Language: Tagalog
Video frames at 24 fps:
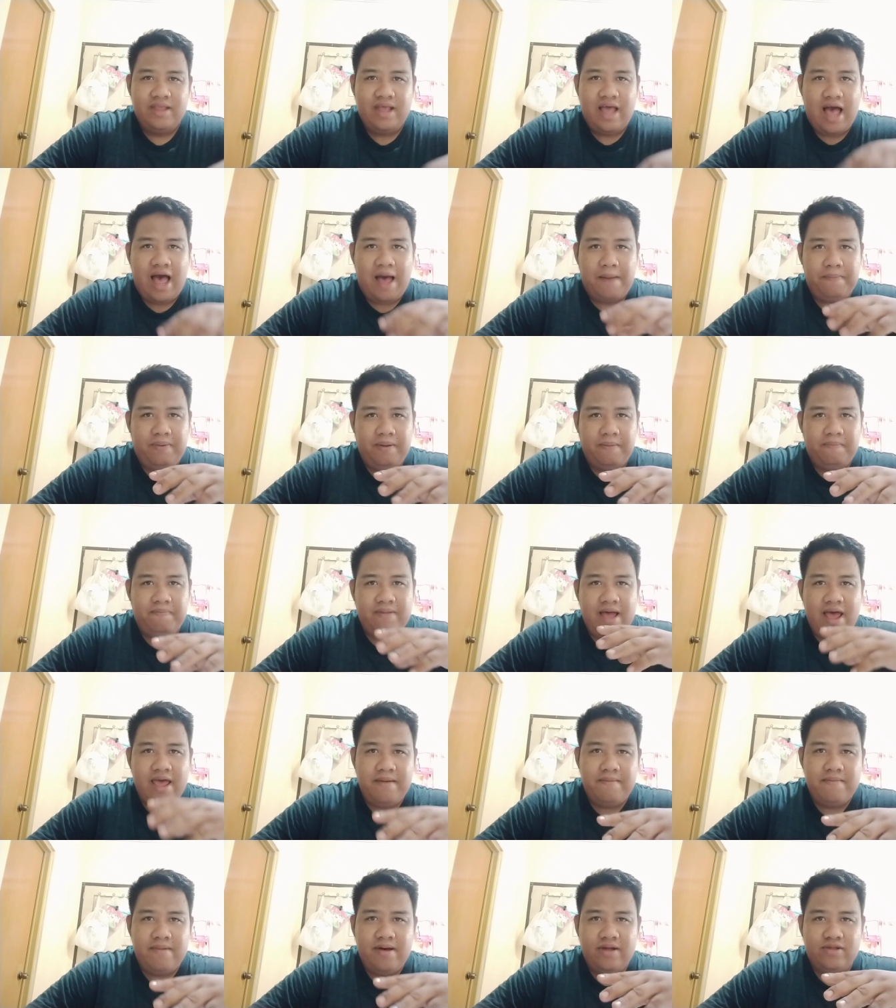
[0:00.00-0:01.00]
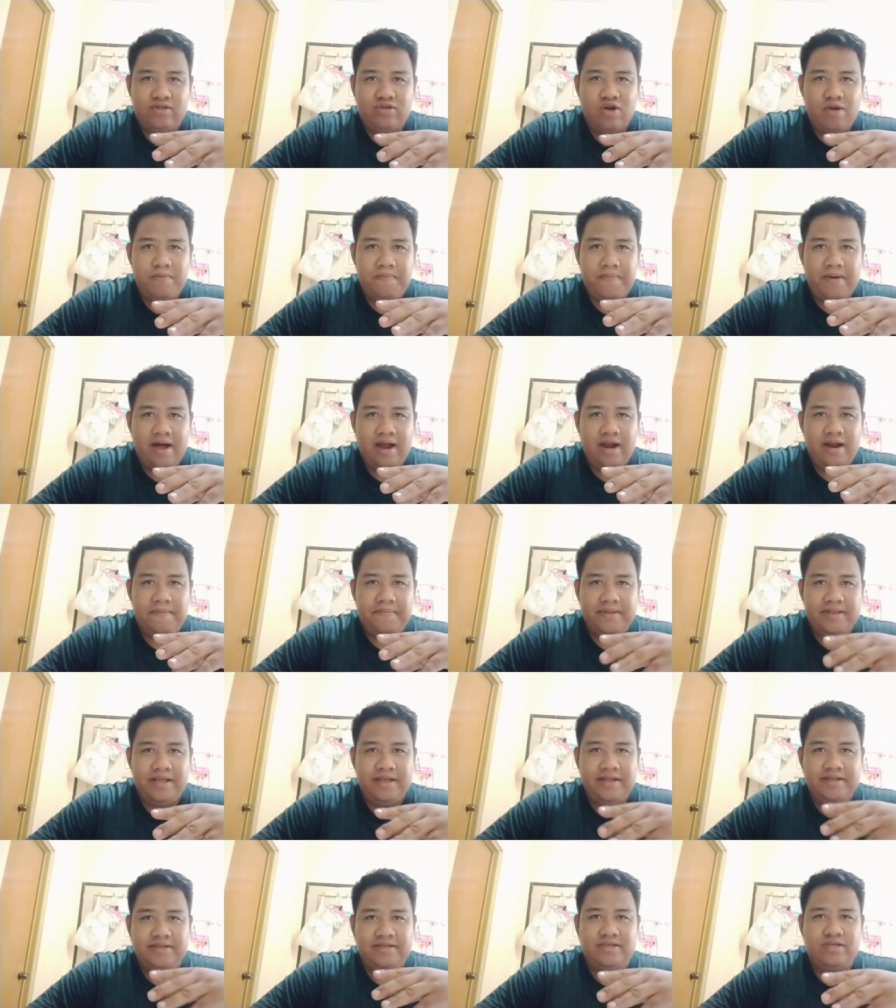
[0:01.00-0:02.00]
Happy fly mga tropa
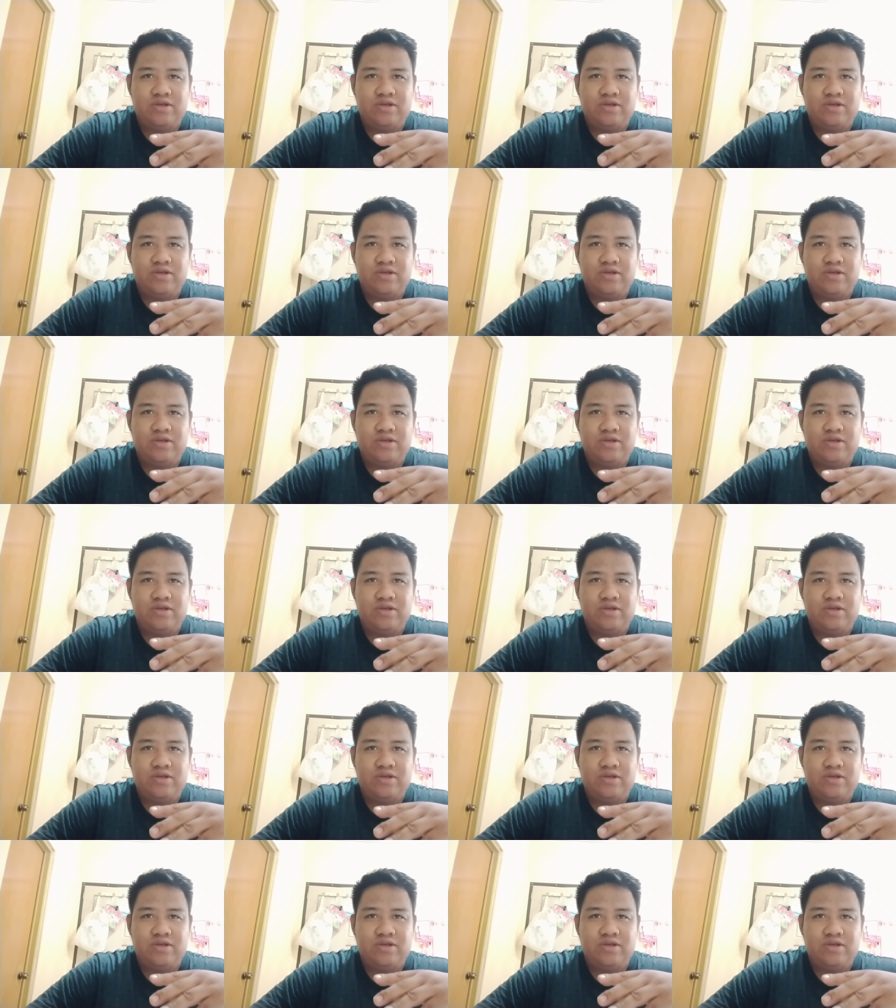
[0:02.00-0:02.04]
kalapatid.